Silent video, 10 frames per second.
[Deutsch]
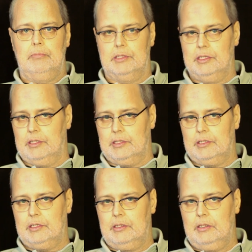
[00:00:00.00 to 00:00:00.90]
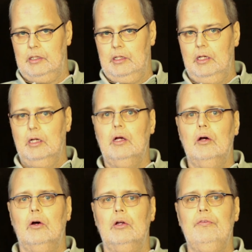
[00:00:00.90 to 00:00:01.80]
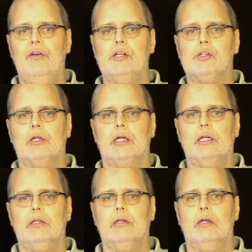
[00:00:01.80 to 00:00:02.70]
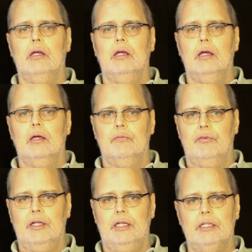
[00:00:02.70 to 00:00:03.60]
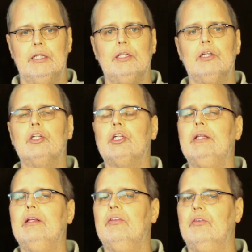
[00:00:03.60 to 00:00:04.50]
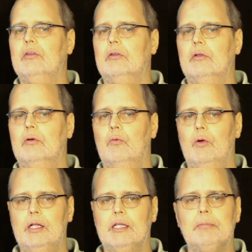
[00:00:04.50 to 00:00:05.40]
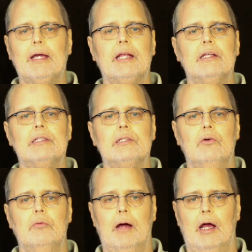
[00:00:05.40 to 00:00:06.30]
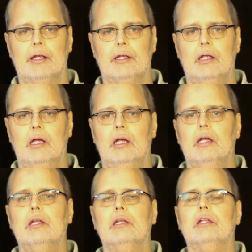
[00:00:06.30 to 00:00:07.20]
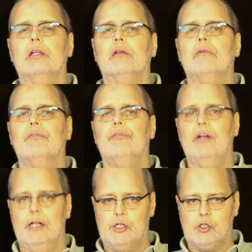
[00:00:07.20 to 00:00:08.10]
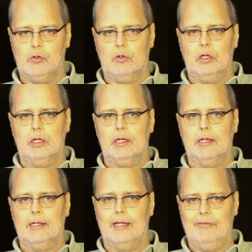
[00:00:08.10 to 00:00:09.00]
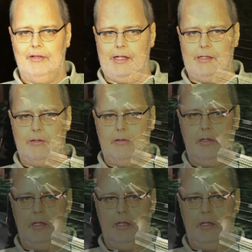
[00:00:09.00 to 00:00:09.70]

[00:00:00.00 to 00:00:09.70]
Besitz und Fälschung geht, empfehle ich stattdessen William Geddes Roman Die Fälschung der Welt.